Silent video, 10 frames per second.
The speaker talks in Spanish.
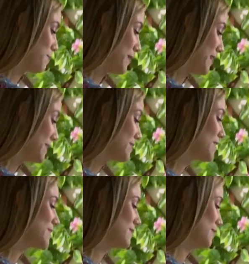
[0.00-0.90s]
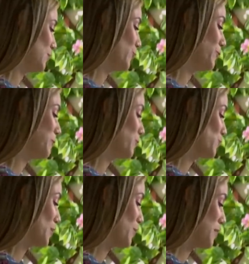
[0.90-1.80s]
Pareces. ¿Y si nos
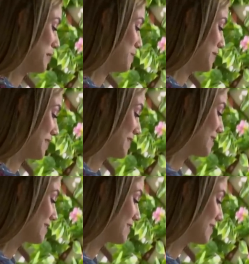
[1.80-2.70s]
vemos ahora en la mañana?